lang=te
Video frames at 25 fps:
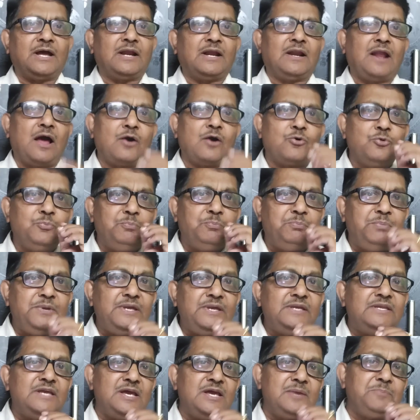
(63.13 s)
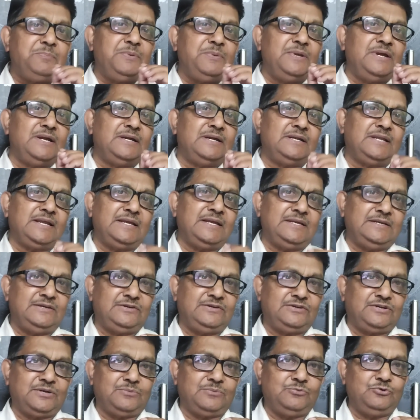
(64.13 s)
గనక నాకు బీజేపీ అంటే
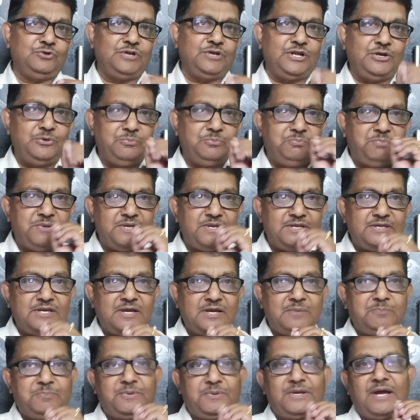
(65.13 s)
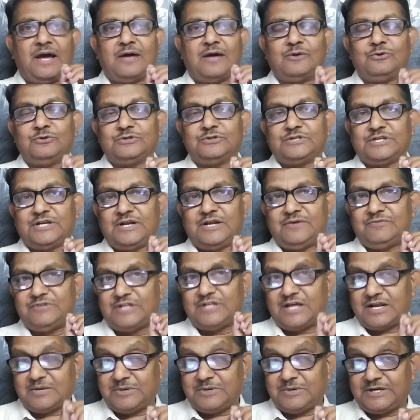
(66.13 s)
ఇష్టము నేను బీజేపీ ఆలోచన
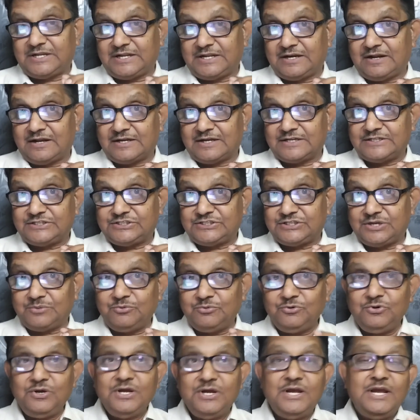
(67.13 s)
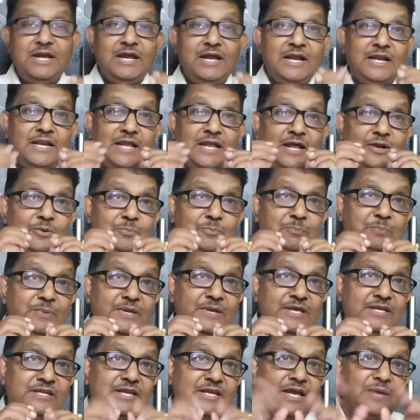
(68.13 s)
విధానం అంటే నాకు ఇష్టము నేను
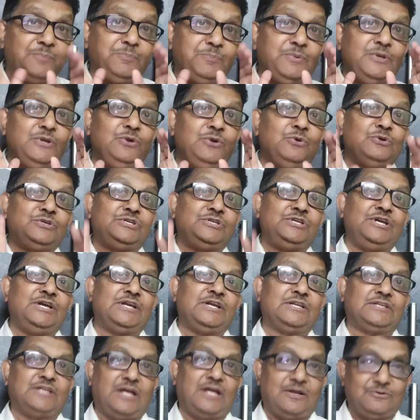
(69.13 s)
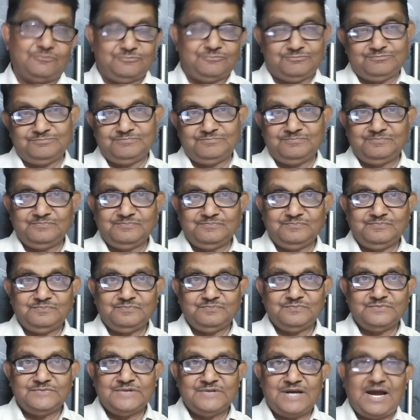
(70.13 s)
బీజేపీలో చేరతాను
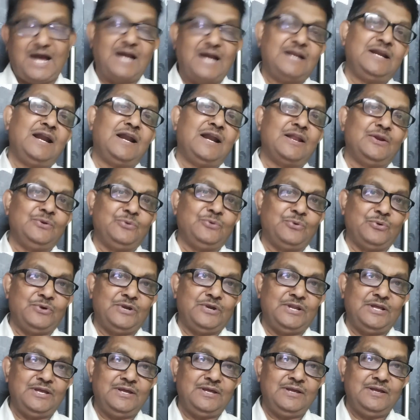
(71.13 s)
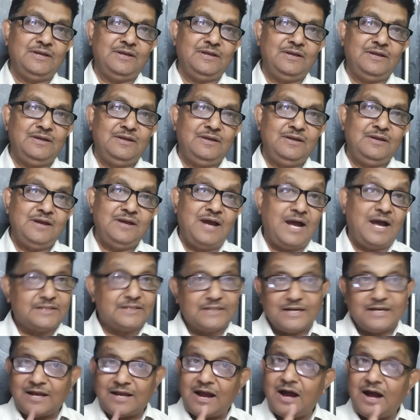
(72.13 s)
అన్నాడు అనుకోండి
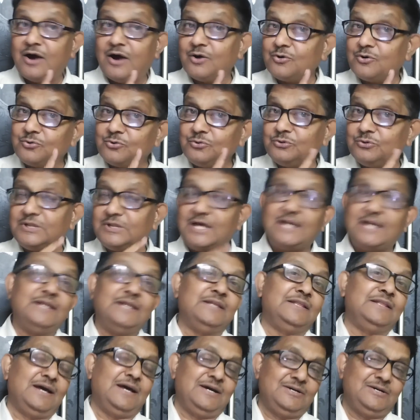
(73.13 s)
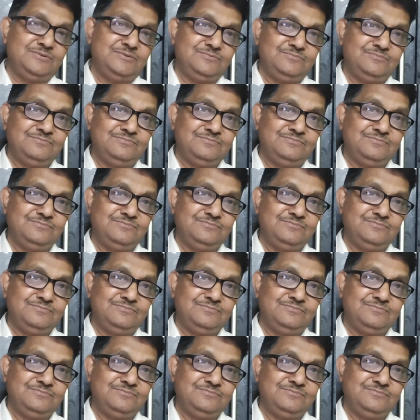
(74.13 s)
అతనికి ఆ హక్కు ఉందా లేదా